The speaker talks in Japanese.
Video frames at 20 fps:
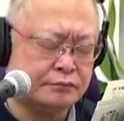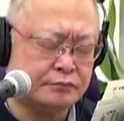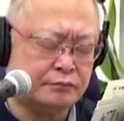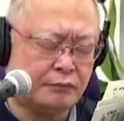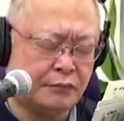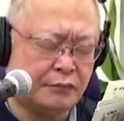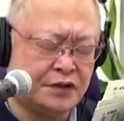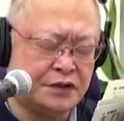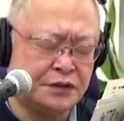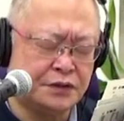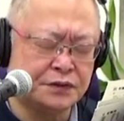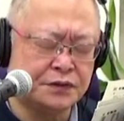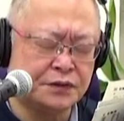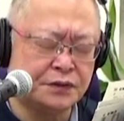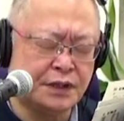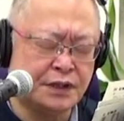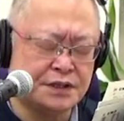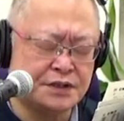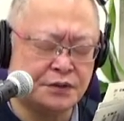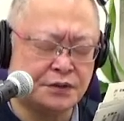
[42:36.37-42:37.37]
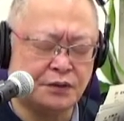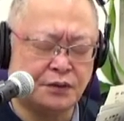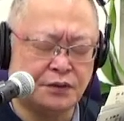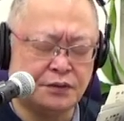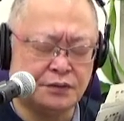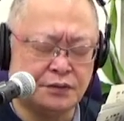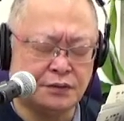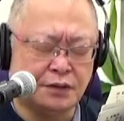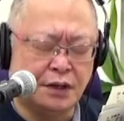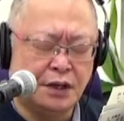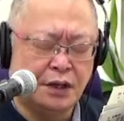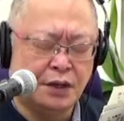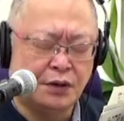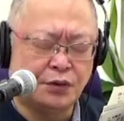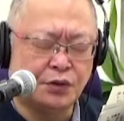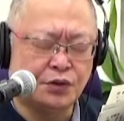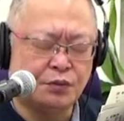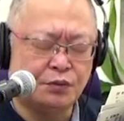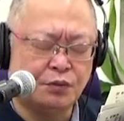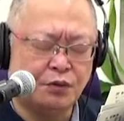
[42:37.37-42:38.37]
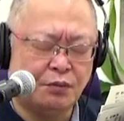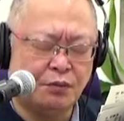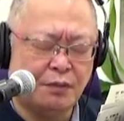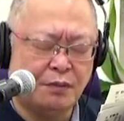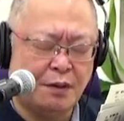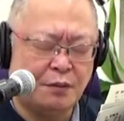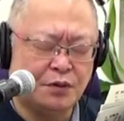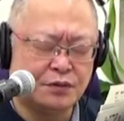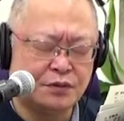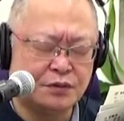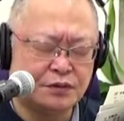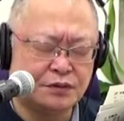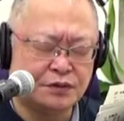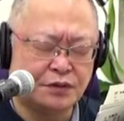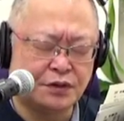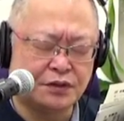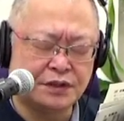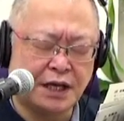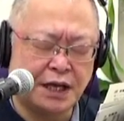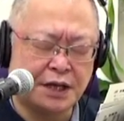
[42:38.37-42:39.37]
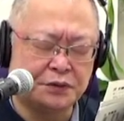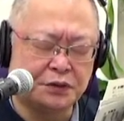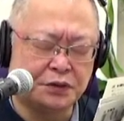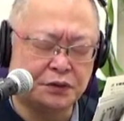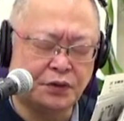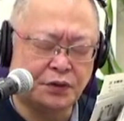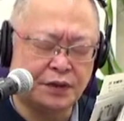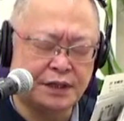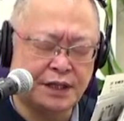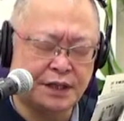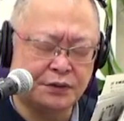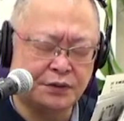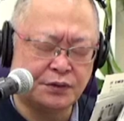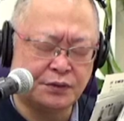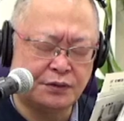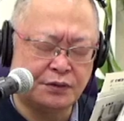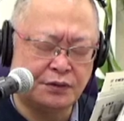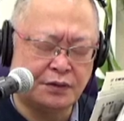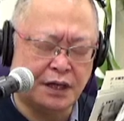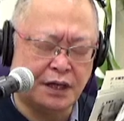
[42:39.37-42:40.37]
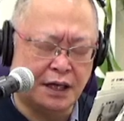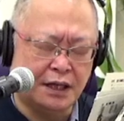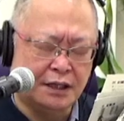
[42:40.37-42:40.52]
児童相談所という子どもを守るその最後の砦のところが、